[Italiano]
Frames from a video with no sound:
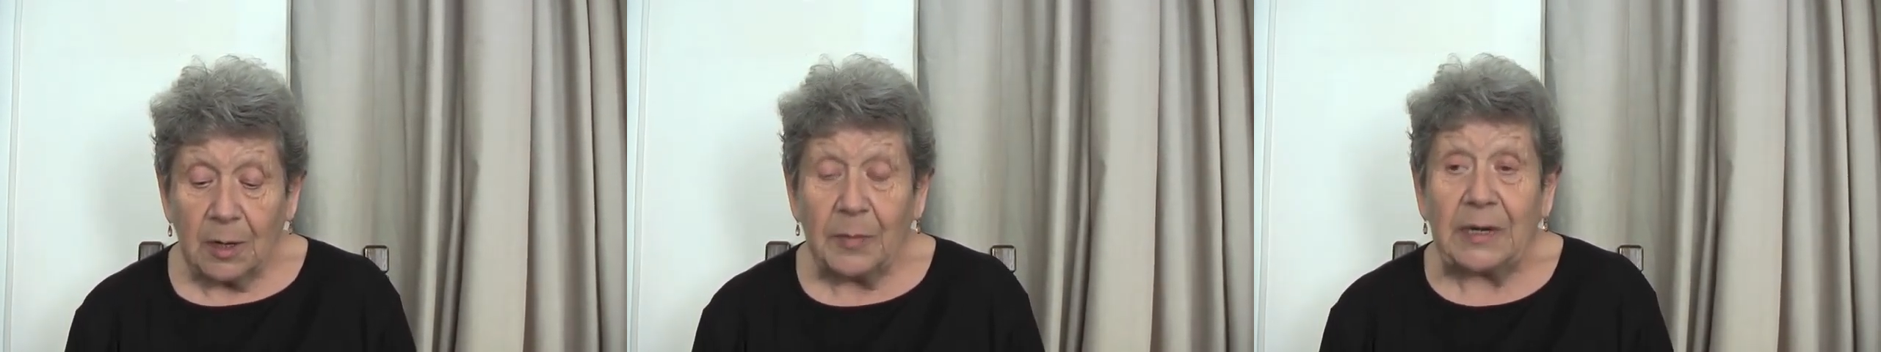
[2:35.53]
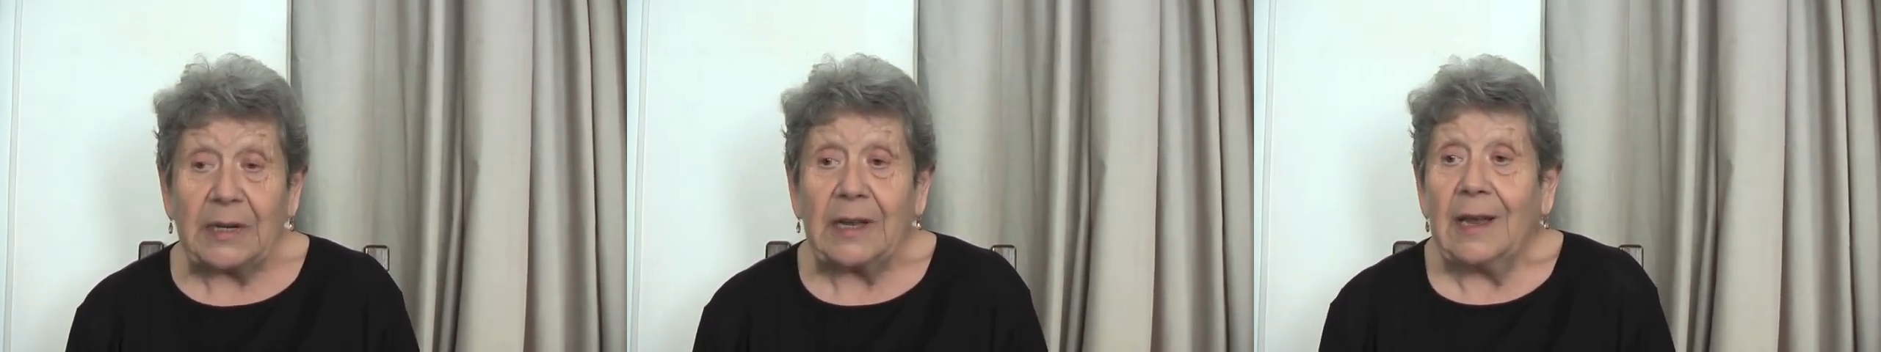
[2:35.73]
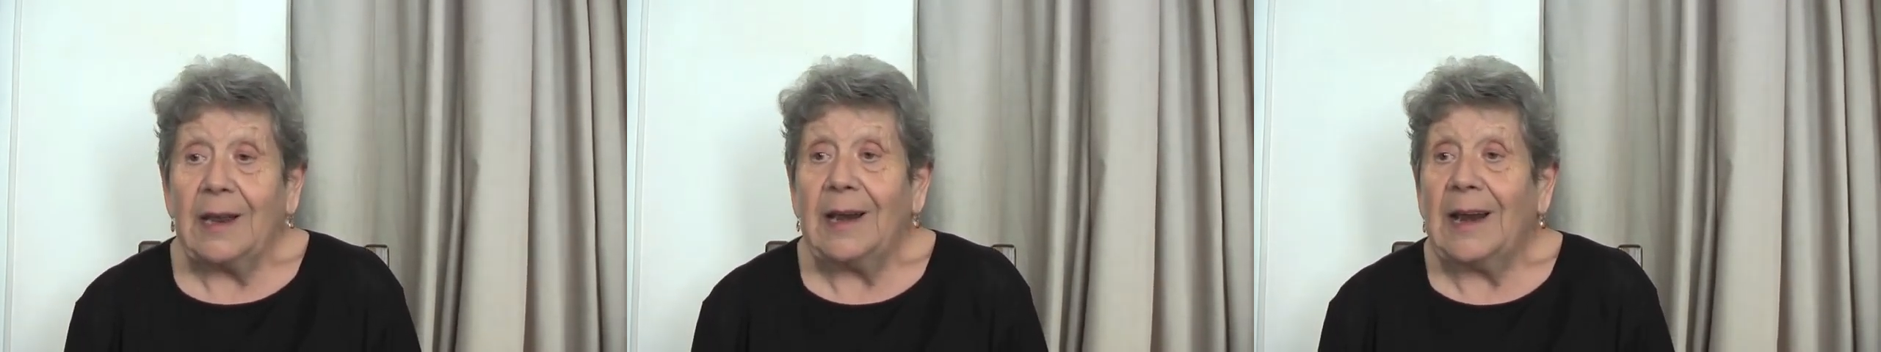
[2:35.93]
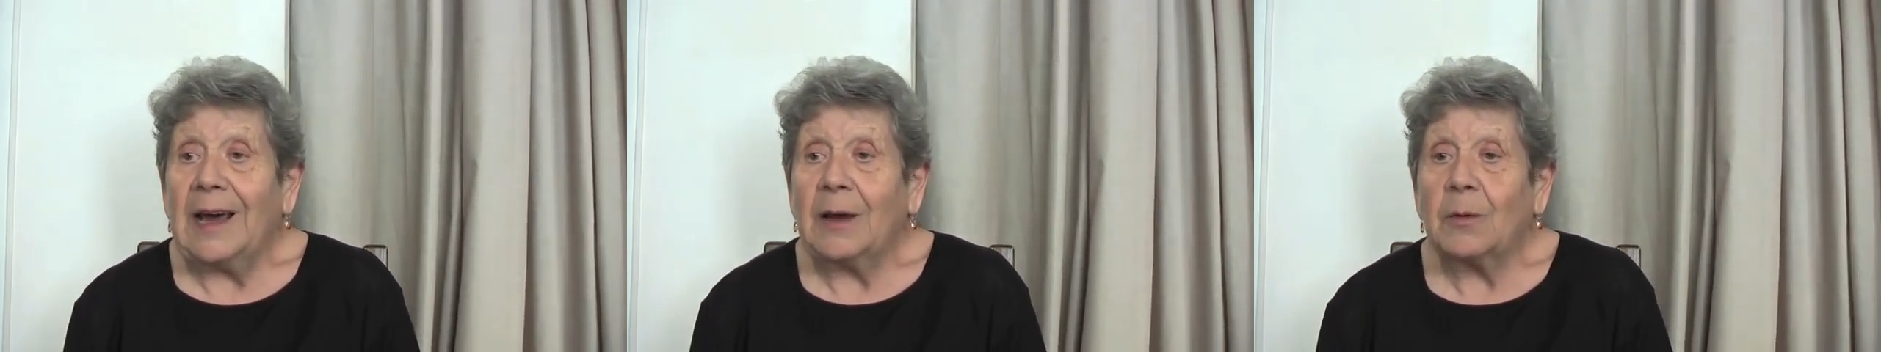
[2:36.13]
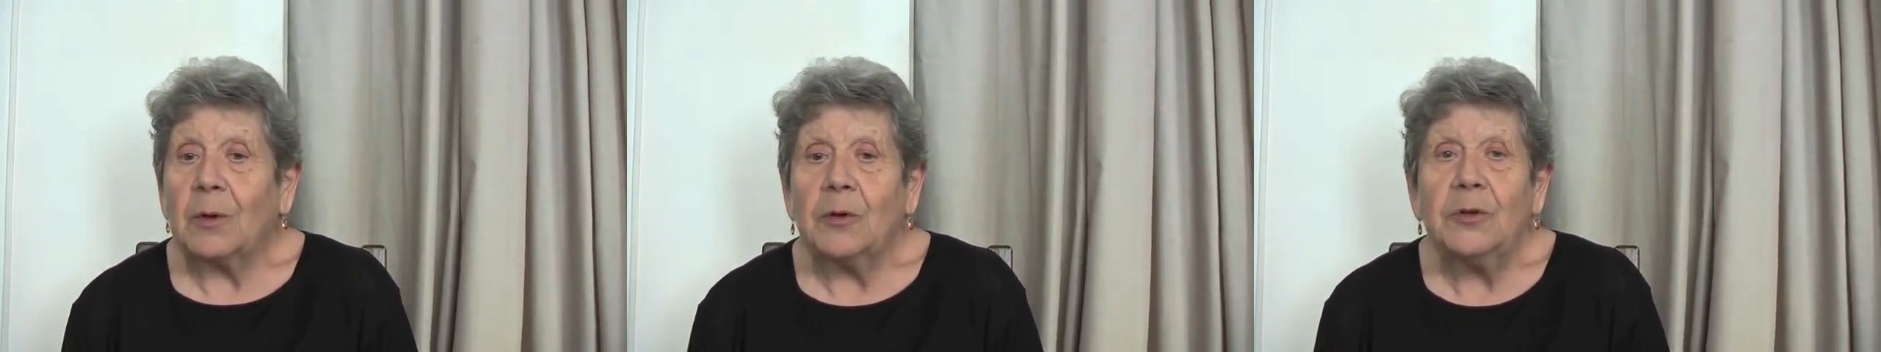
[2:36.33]
perché
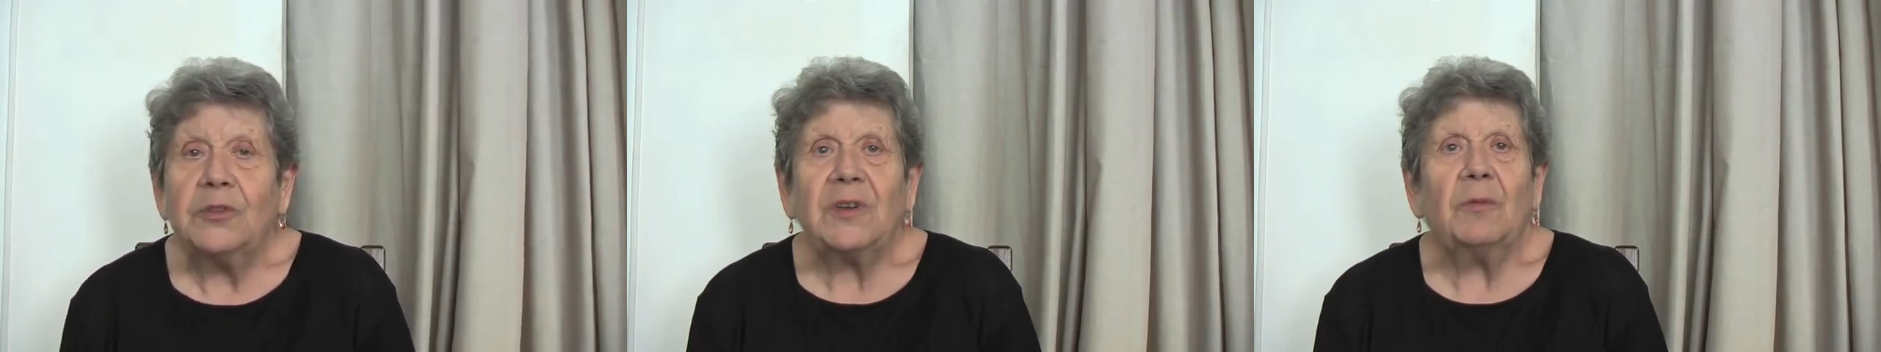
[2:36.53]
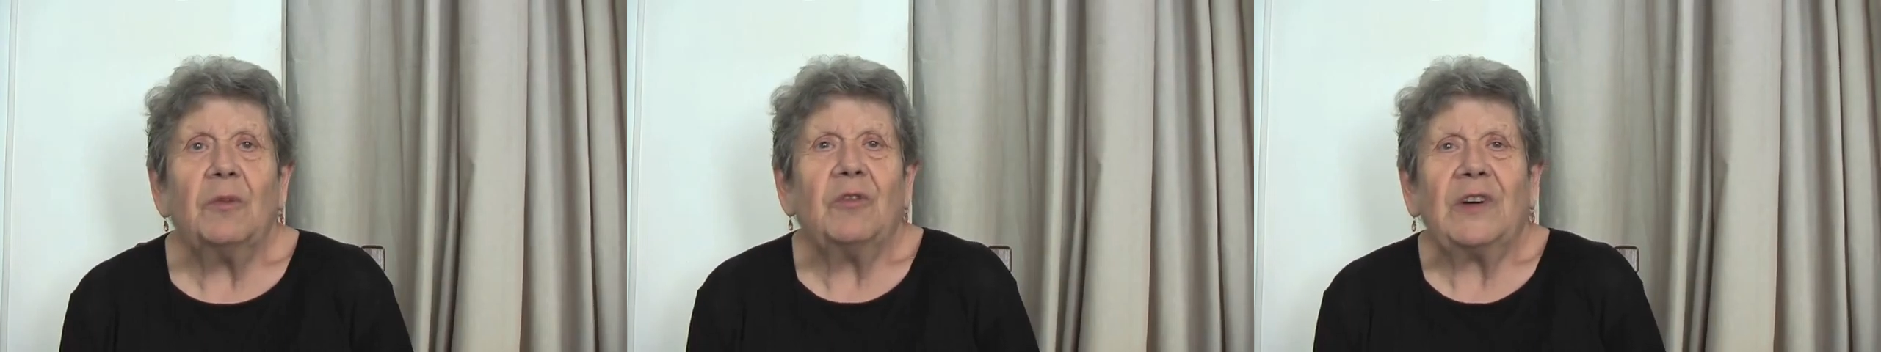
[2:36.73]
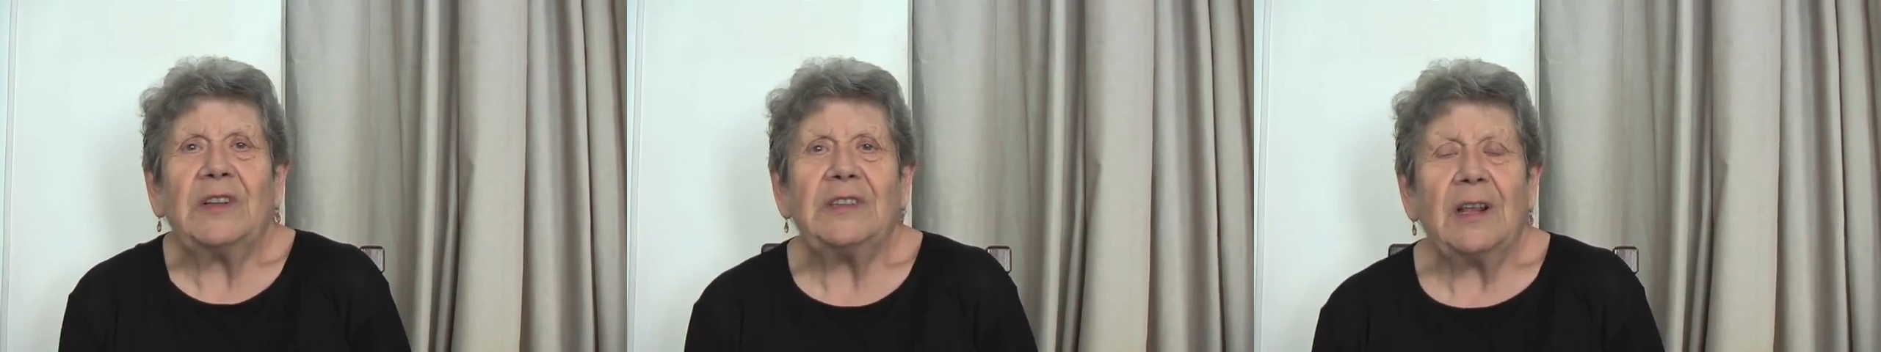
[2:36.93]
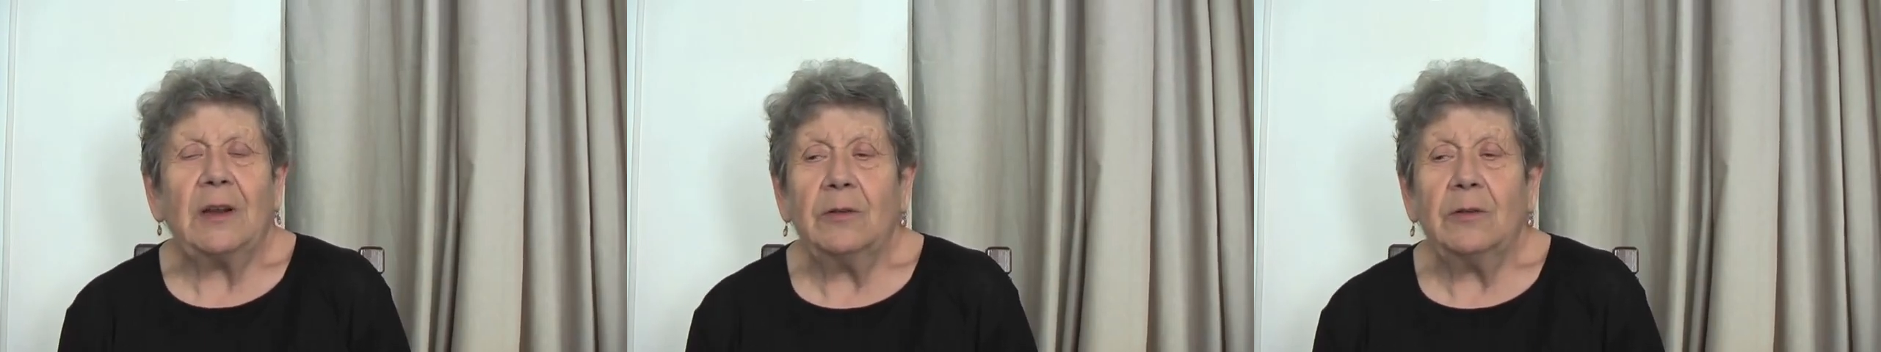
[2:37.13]
l'acqua, noi siamo fatti